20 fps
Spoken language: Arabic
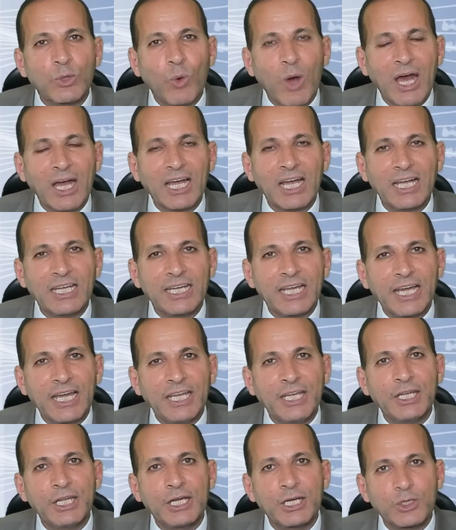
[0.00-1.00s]
الواقع
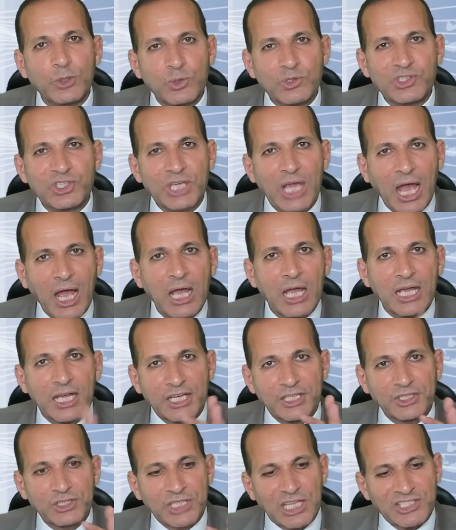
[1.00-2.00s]
لأن روسيا
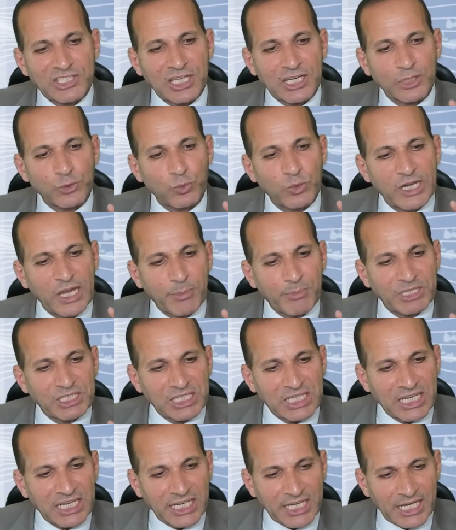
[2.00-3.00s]
انتصرت
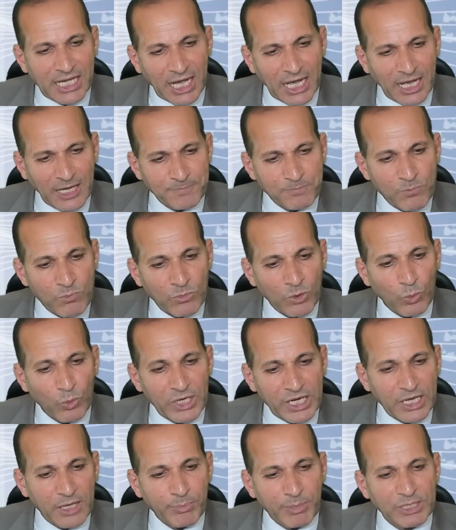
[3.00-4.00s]
وركبت رجليها
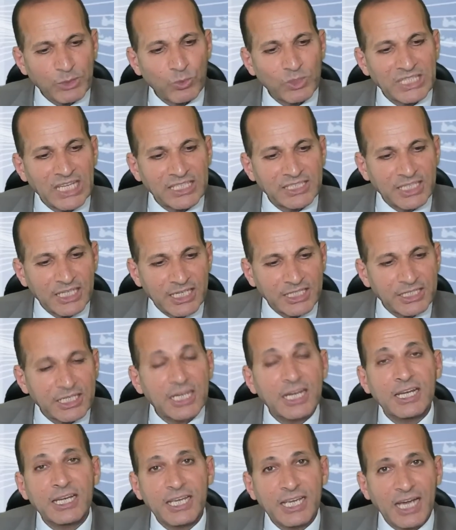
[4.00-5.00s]
وركبت ودلدلت
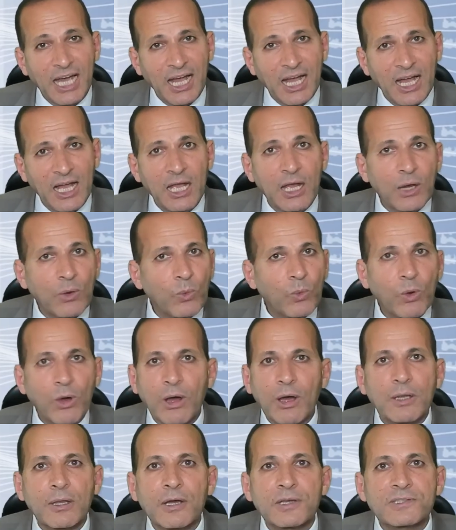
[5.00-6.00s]
رجليها
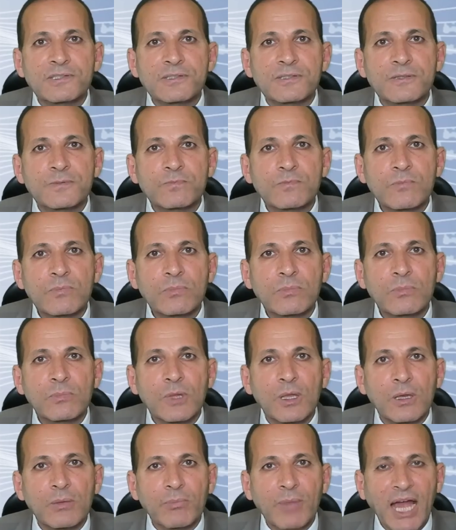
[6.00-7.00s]
وخلاص
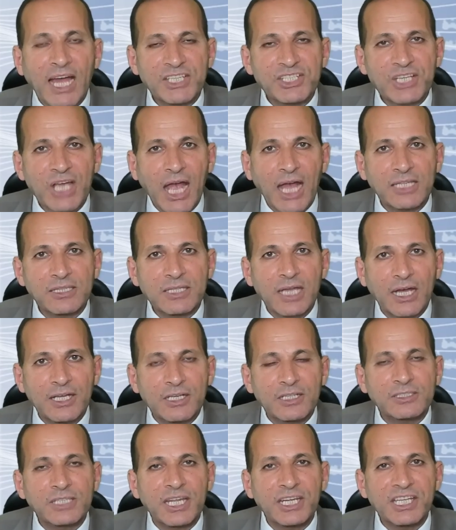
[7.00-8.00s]
ما عادش حد
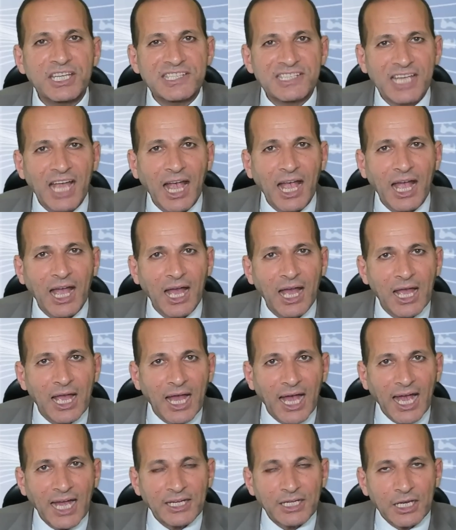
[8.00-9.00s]
هيقدر يزحها
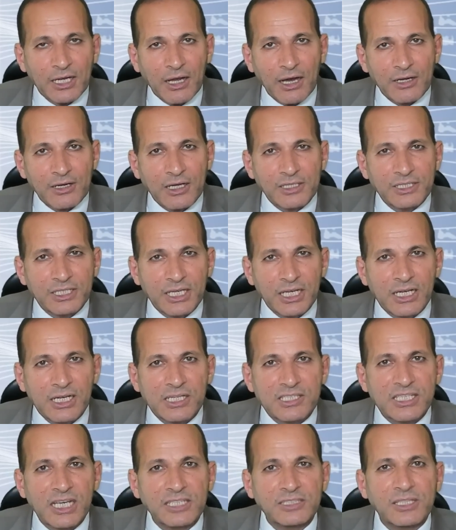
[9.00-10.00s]
عن الأراضي
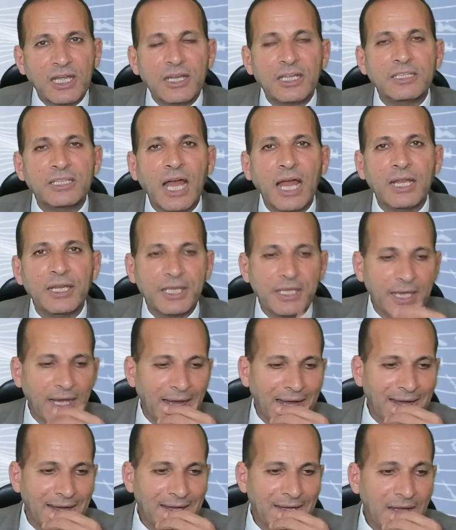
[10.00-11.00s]
اللي سيطرت
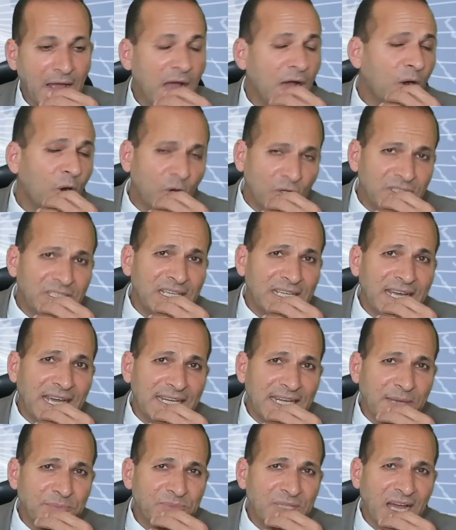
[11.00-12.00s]
عليها قلت
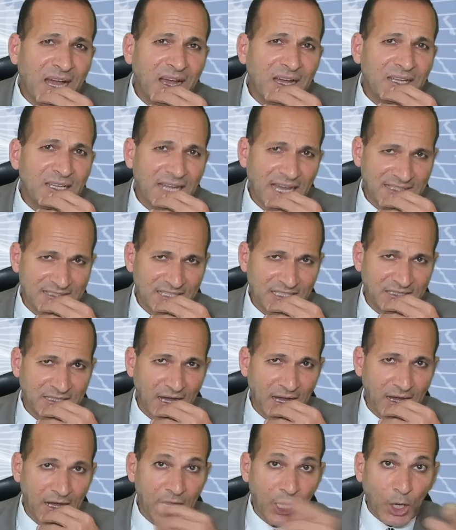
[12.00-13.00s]
الكلام ده
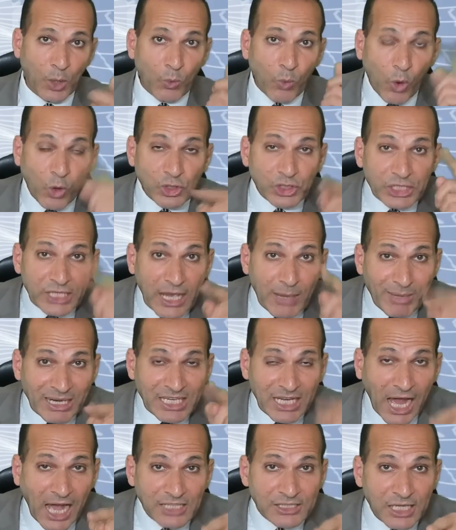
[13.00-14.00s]
لحظتها وقلت
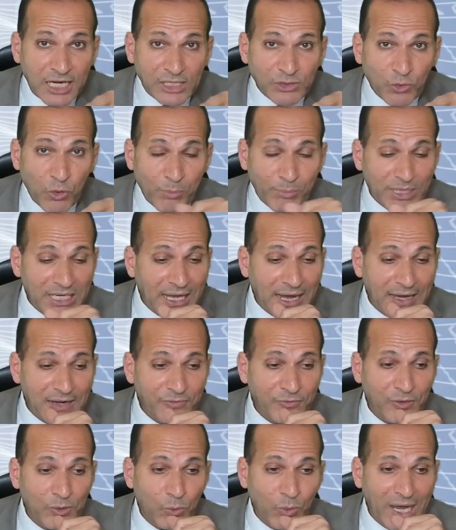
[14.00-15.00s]
كمان لحضراتكم
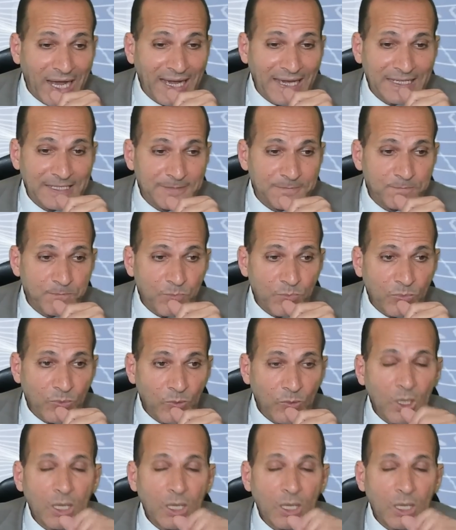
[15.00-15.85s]
بالحرف الواحد